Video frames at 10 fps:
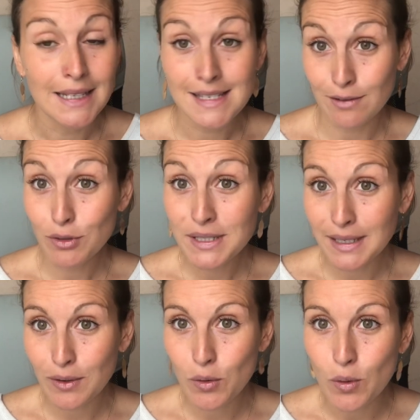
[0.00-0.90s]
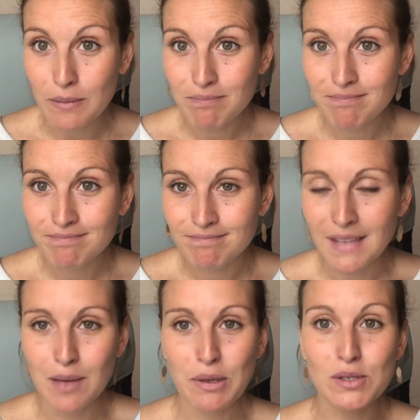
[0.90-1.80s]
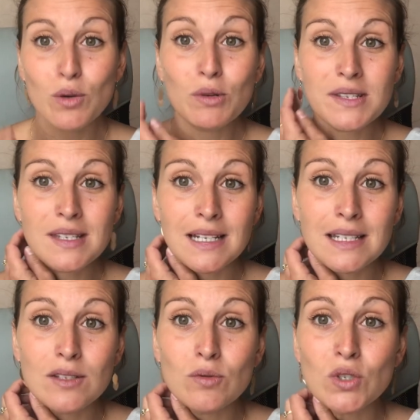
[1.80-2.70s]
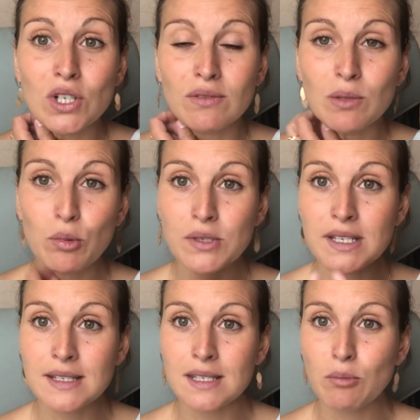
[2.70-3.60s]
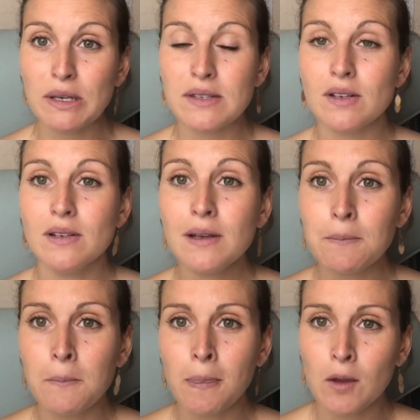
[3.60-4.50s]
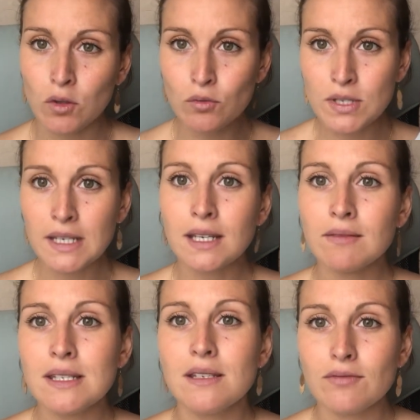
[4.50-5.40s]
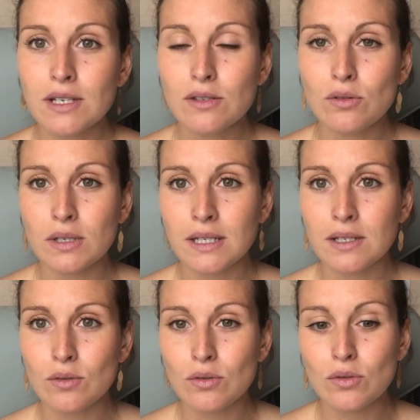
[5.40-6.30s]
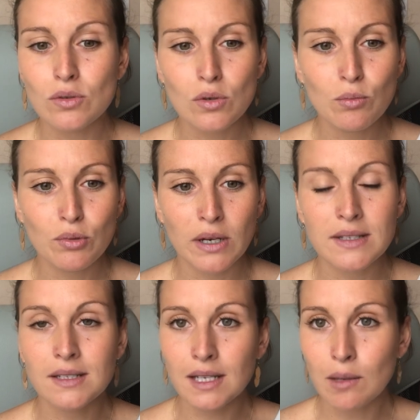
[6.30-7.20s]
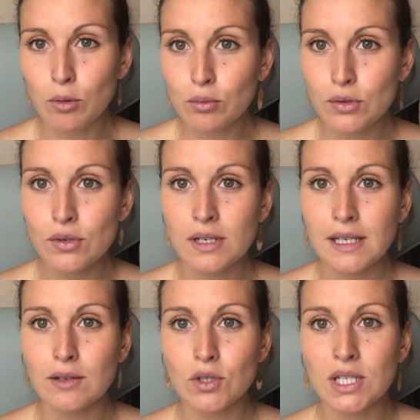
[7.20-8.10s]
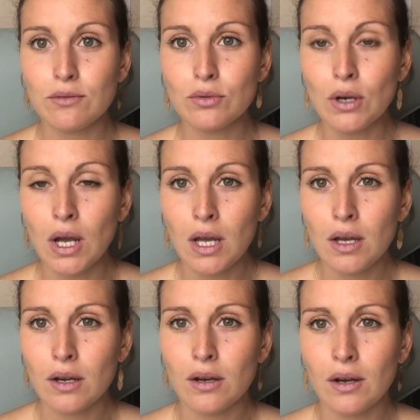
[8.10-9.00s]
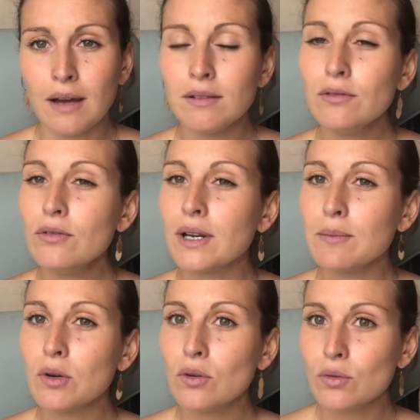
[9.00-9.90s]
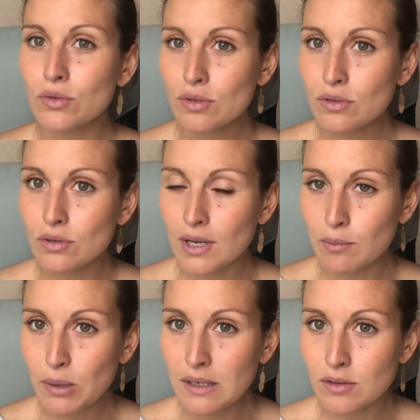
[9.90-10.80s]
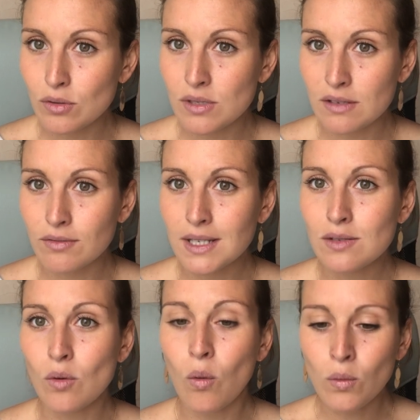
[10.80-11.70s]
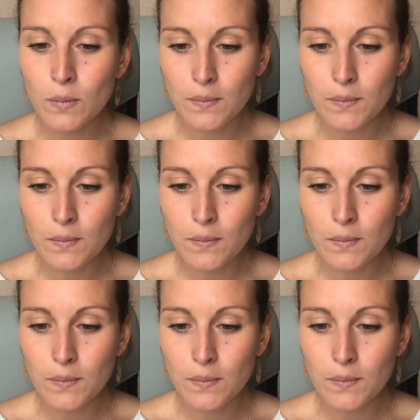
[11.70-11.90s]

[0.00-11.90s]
Ça veut dire quoi Parce que moi, c'est la question que j'ai envie de poser à ces personnes-là. Quand vous écrivez ces phrases sur les réseaux sociaux pour attirer un peu plus de clients chez vous, euh, avez-vous vraiment conscience de l'impact que ces phrases ont